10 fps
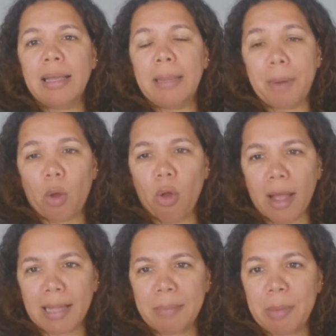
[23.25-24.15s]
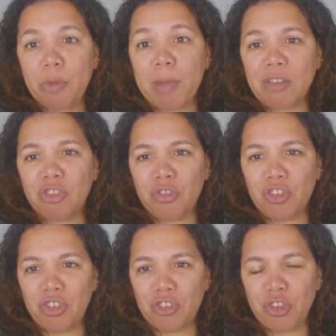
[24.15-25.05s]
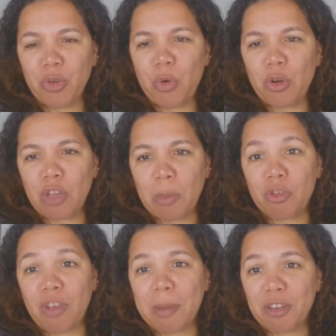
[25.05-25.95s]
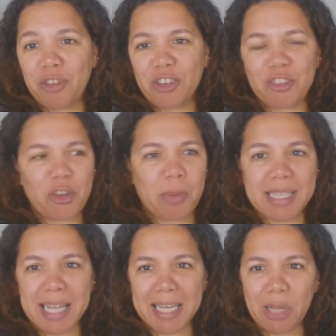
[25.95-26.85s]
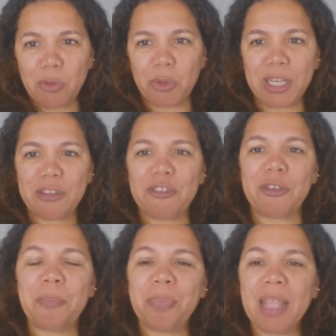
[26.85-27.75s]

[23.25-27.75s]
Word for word: e para colocar também por baixo de vestidinho quando o tempo estiver mais fresquinho para sair à noite